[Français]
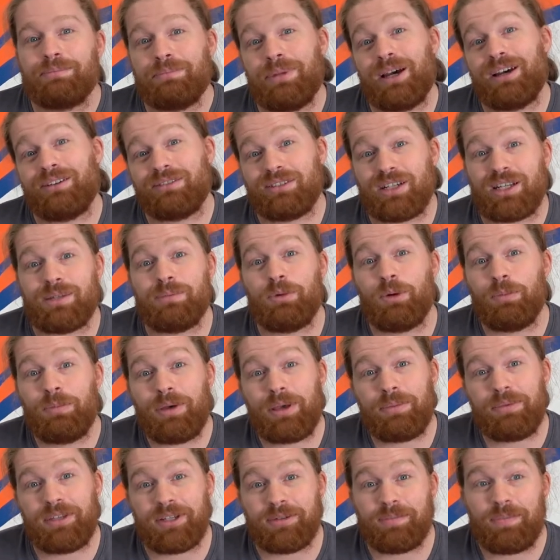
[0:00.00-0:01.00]
bah, vraiment
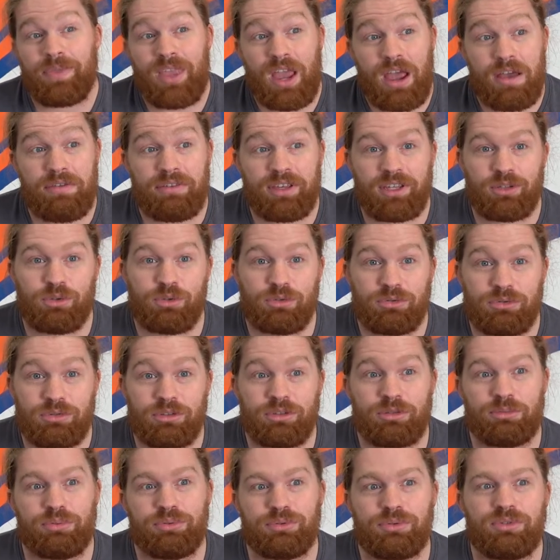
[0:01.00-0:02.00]
pas bien. Avec du
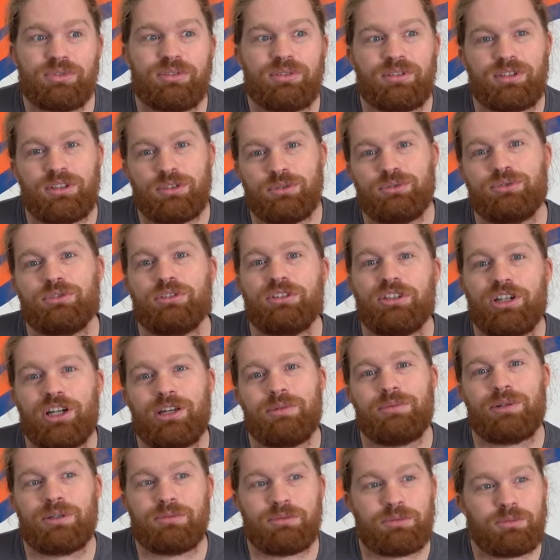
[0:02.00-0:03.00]
coup, en plus, il faut quand
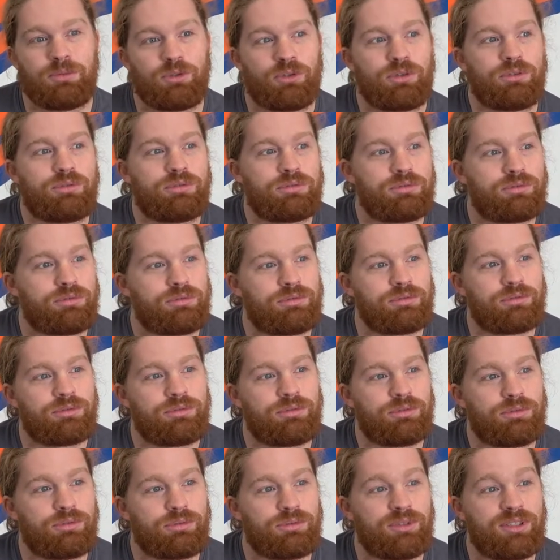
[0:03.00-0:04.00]
même un moment
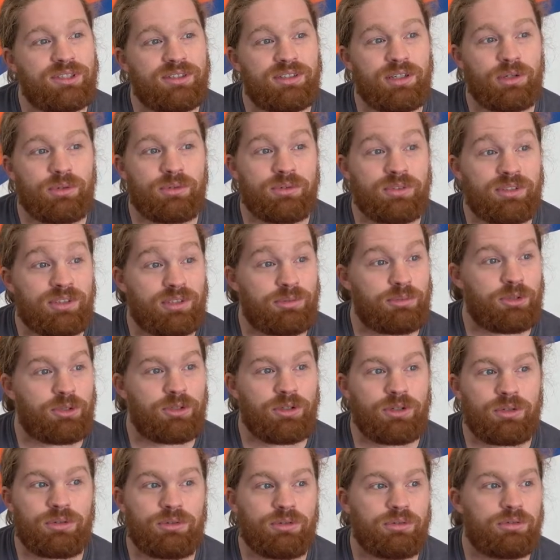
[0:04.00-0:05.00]
qu'on dise à Hans
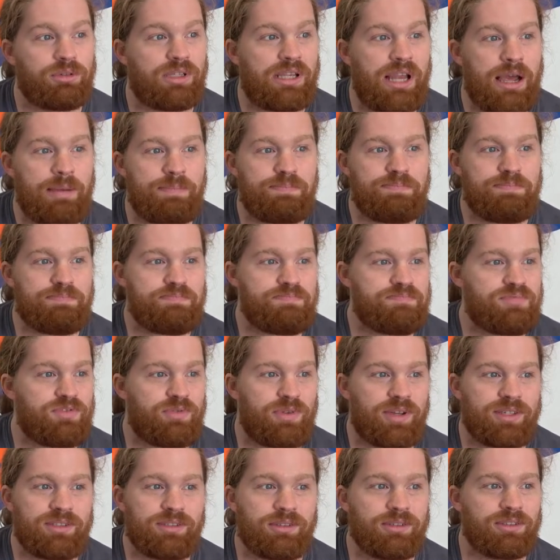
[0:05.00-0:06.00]
Zimmer qu'il a
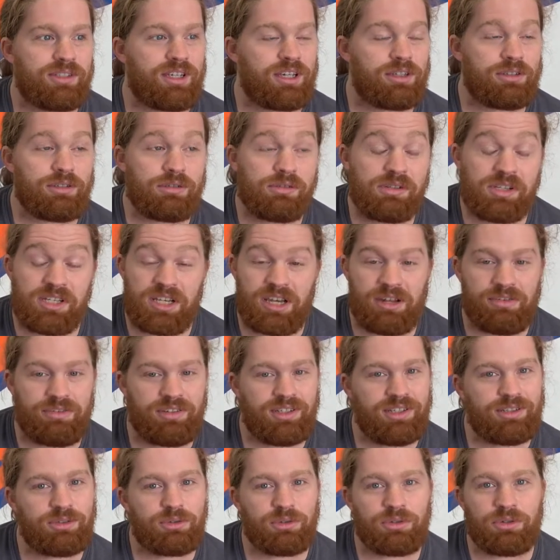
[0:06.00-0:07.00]
64 ans et qu'il a
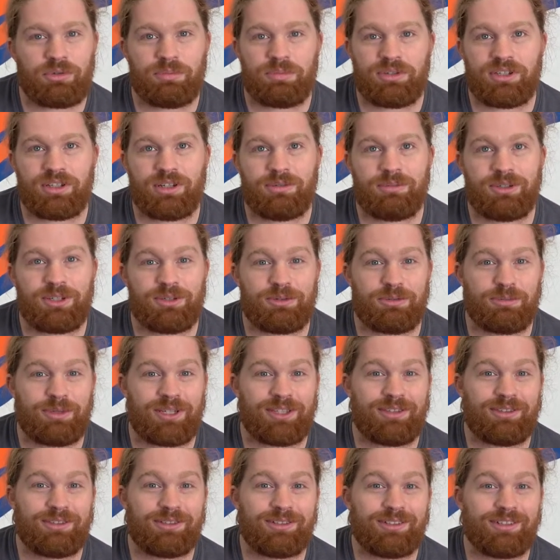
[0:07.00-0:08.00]
fait des trucs bien, mais que
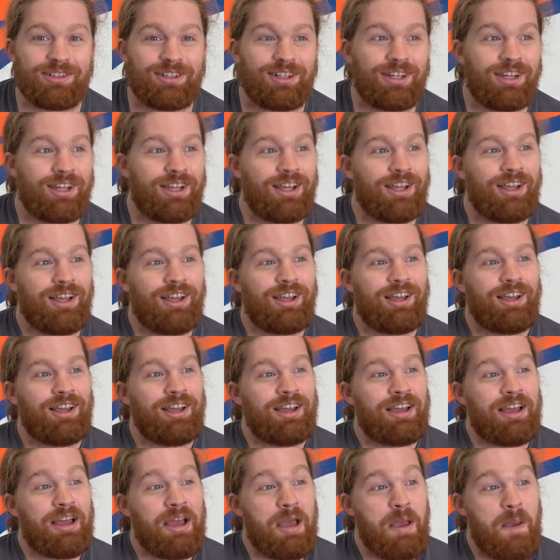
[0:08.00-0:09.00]
maintenant. Euh,
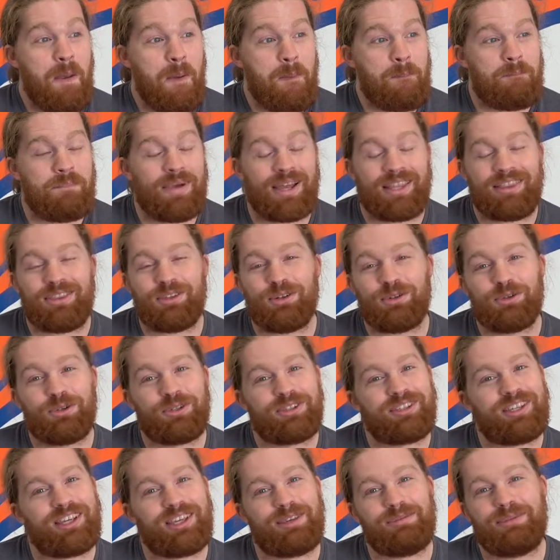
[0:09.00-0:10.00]
maintenant le
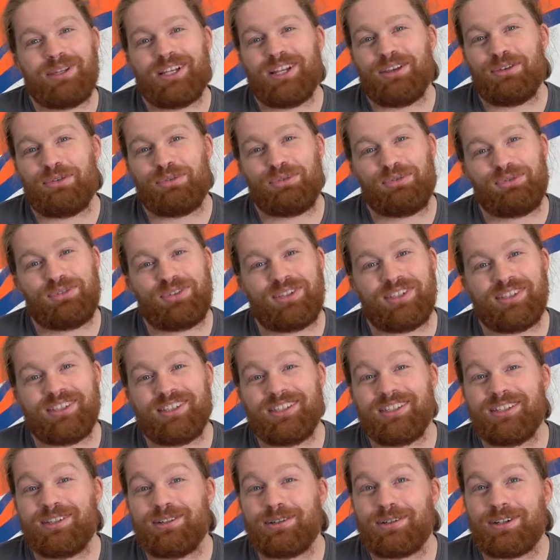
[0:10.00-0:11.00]
game il est
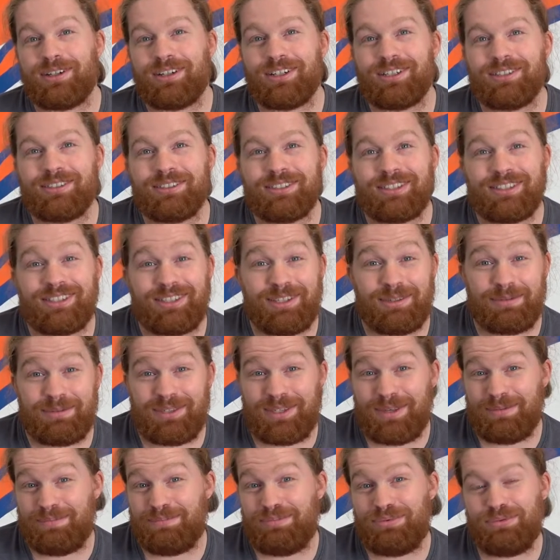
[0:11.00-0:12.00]
fini quoi. Hein.
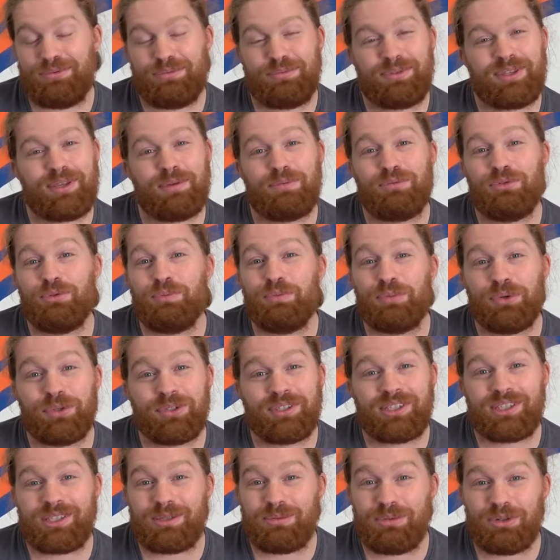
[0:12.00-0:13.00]
C'est plus, plus
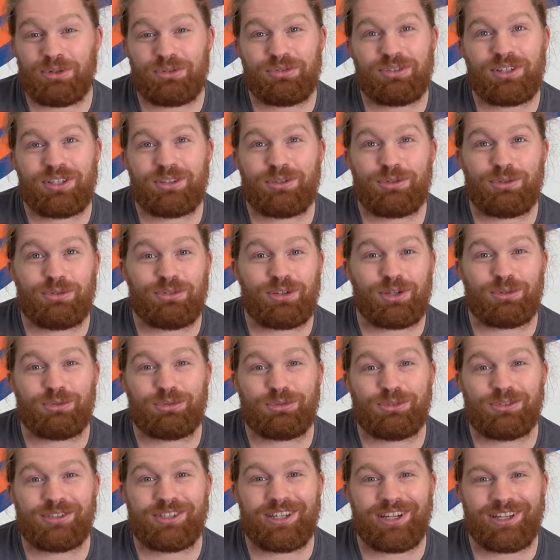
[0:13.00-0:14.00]
possible en fait de faire
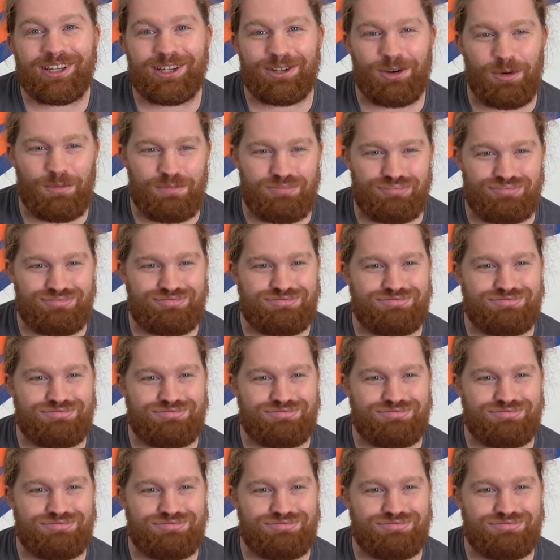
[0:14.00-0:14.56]
toute une carrière en